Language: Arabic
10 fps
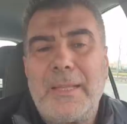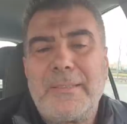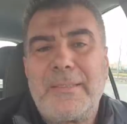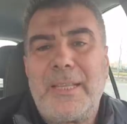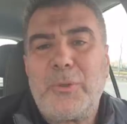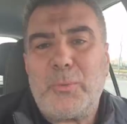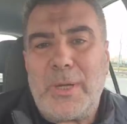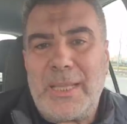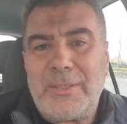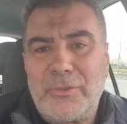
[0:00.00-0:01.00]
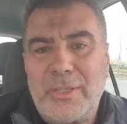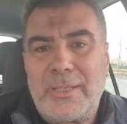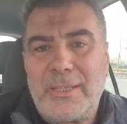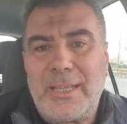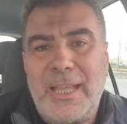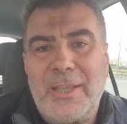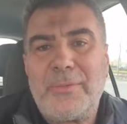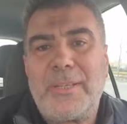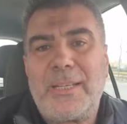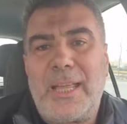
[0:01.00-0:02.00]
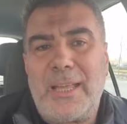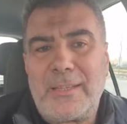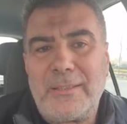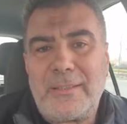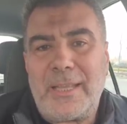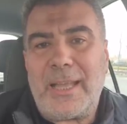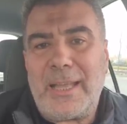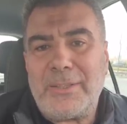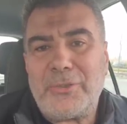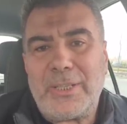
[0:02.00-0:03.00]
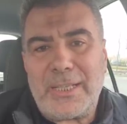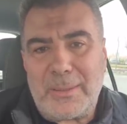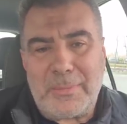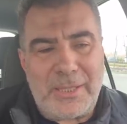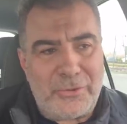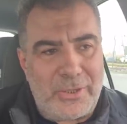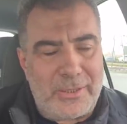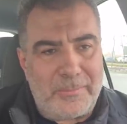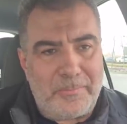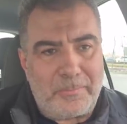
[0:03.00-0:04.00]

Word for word: سيواجه هذه الحقيقة عاجلا أم آجلا